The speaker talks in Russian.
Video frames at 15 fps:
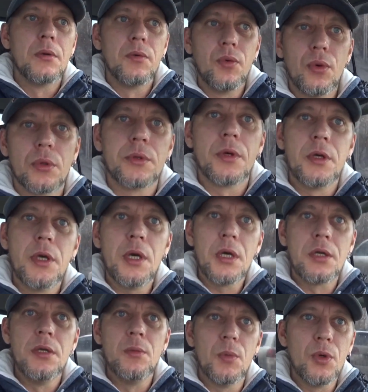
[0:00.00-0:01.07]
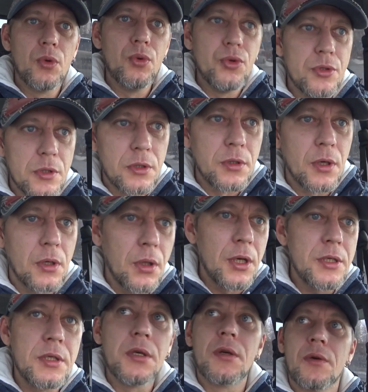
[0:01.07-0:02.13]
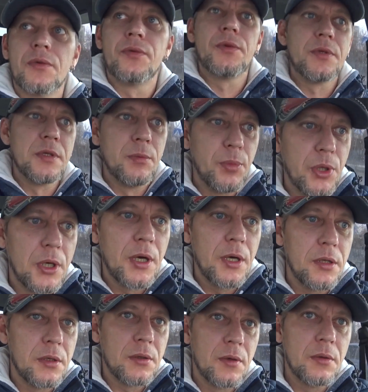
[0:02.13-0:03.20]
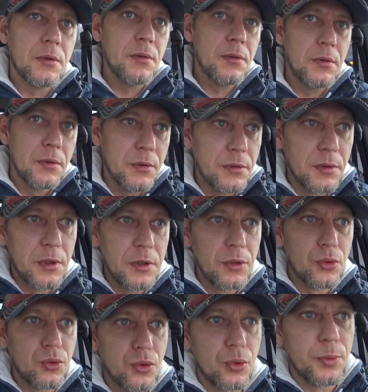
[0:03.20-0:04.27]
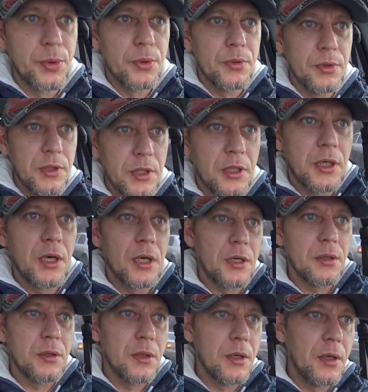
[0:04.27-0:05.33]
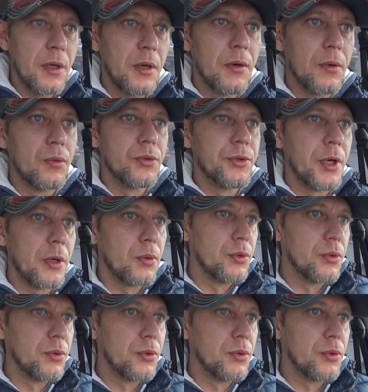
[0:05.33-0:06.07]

Вот, а я их не могу из Одноклассников запихать на YouTube никак. А, вот так